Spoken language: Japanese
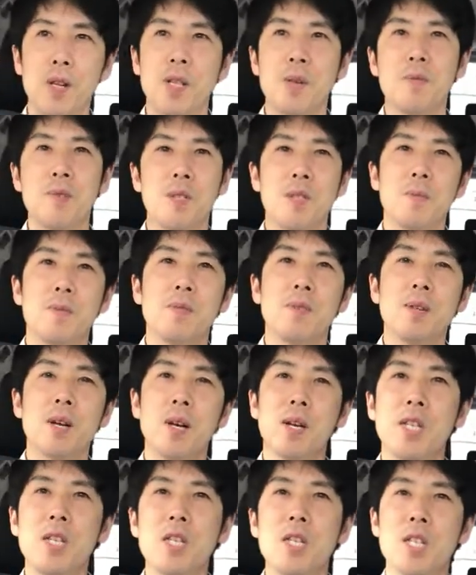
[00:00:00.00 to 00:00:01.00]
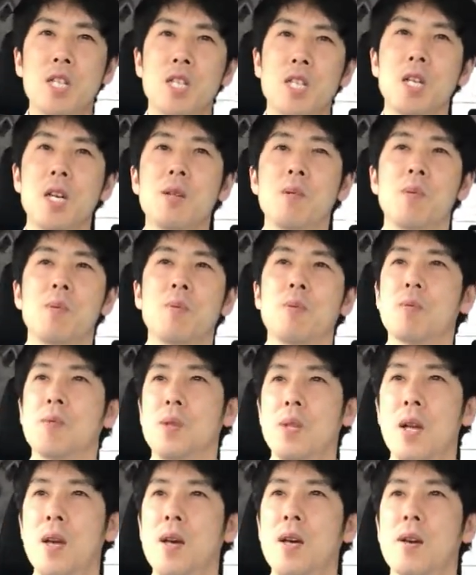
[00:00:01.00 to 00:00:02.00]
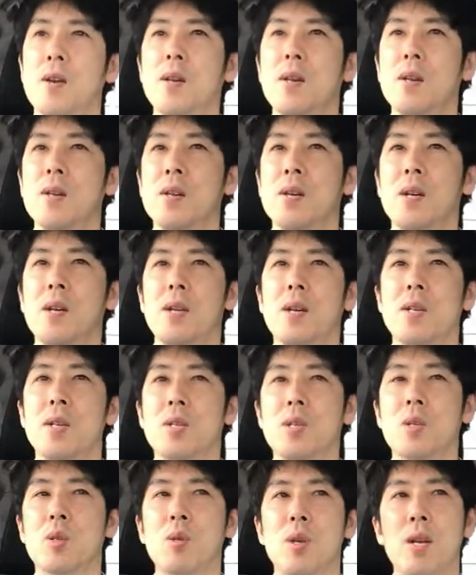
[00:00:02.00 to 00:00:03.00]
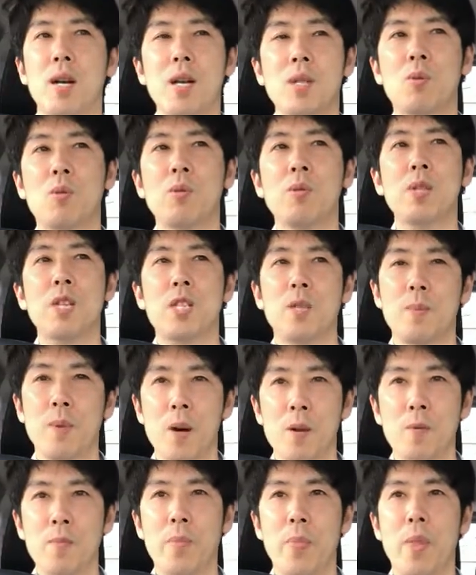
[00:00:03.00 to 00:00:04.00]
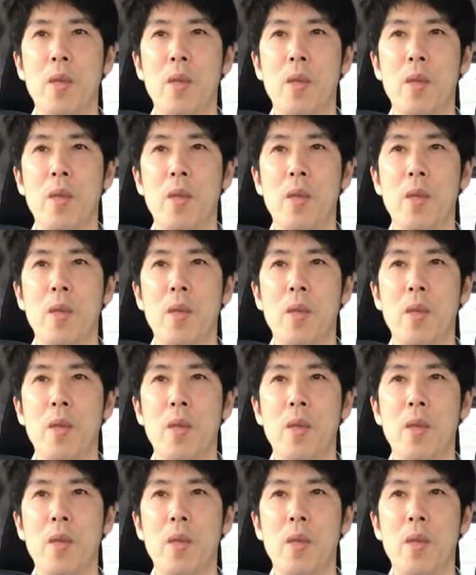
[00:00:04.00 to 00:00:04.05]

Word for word: でも自分が意識しないところで、えー、それが飛んでしまう。